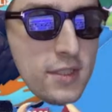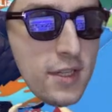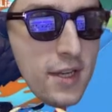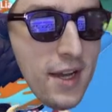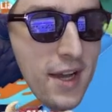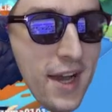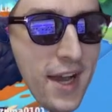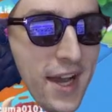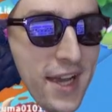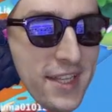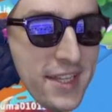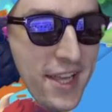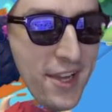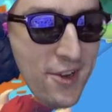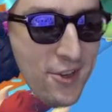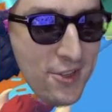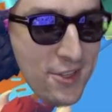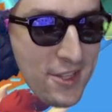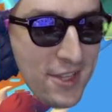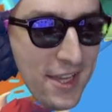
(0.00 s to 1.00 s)
はい、とい
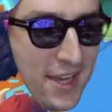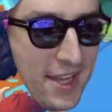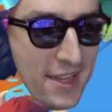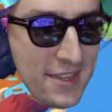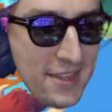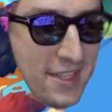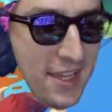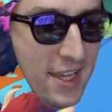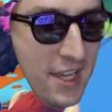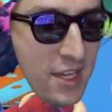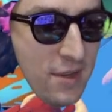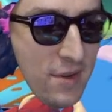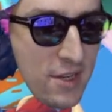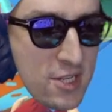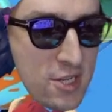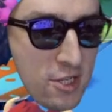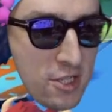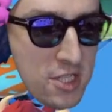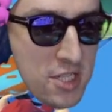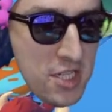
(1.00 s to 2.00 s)
うことでやっていきま
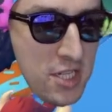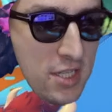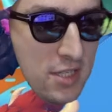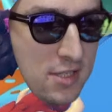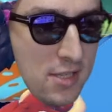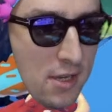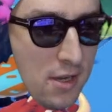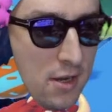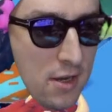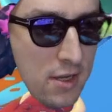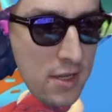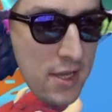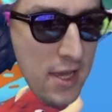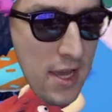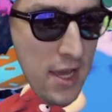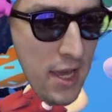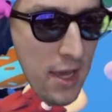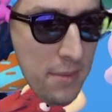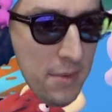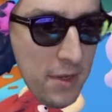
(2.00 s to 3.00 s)
しょう。
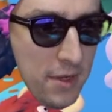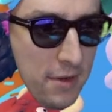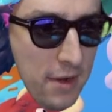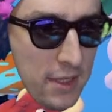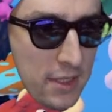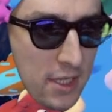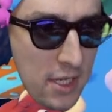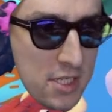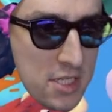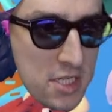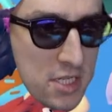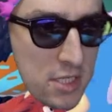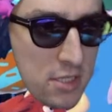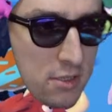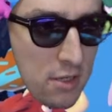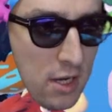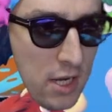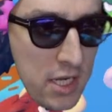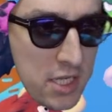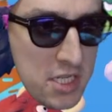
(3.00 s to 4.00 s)
シーソーゲーム。私
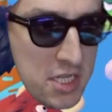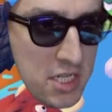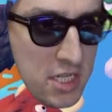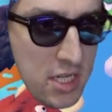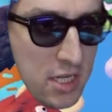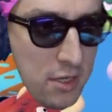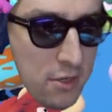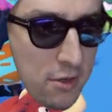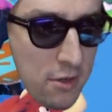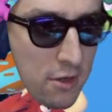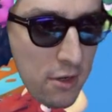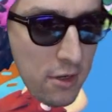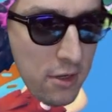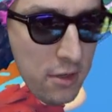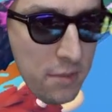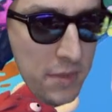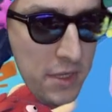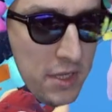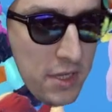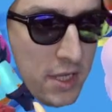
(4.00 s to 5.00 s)
の走りを
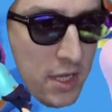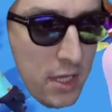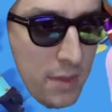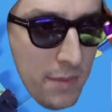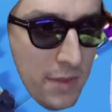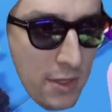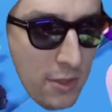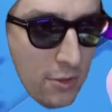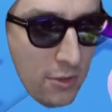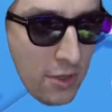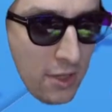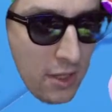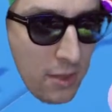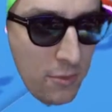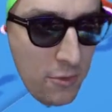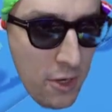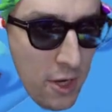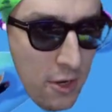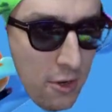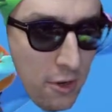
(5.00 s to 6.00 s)
みんなに見届けて
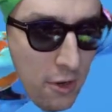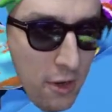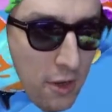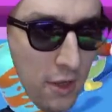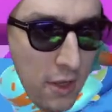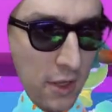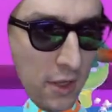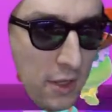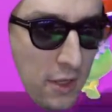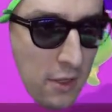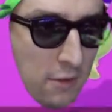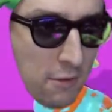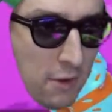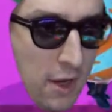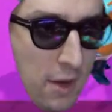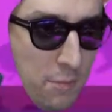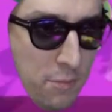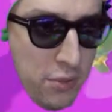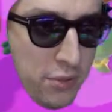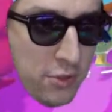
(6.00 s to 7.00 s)
もらおう。
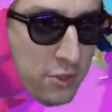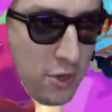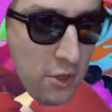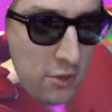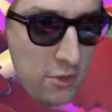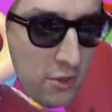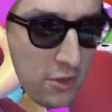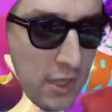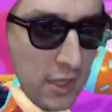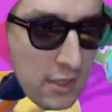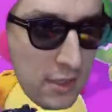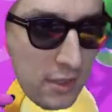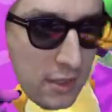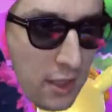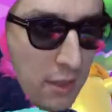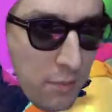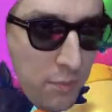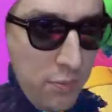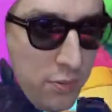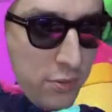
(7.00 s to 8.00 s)
わ、プロとなっ
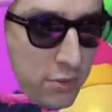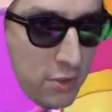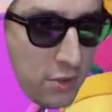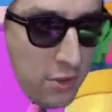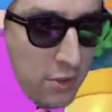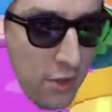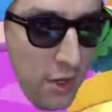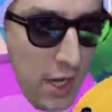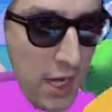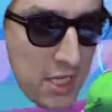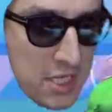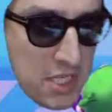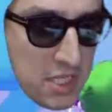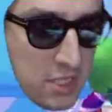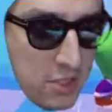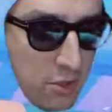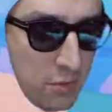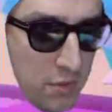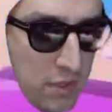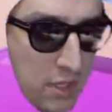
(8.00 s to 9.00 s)
た。プロの走
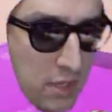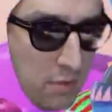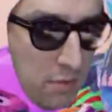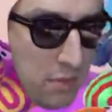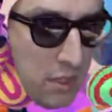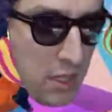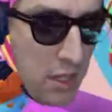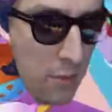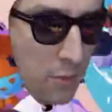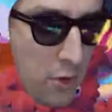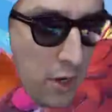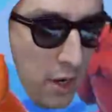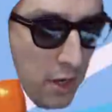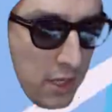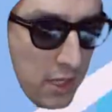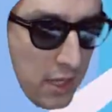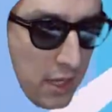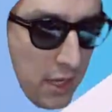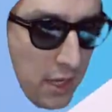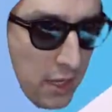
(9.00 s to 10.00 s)
りを見てもら
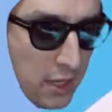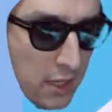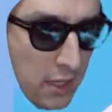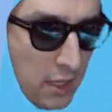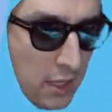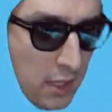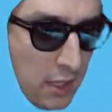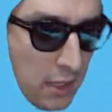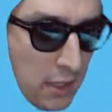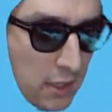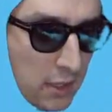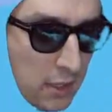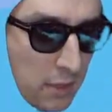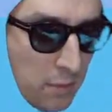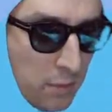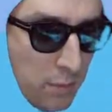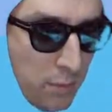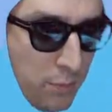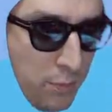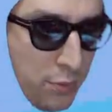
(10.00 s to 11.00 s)
いたい。
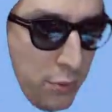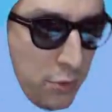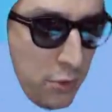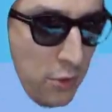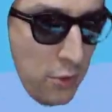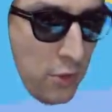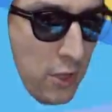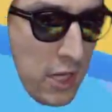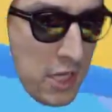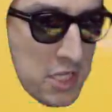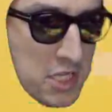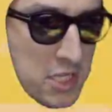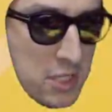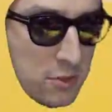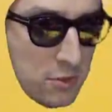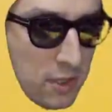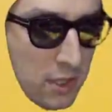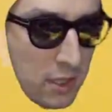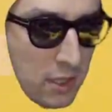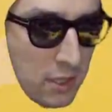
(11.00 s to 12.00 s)
プロの走りを。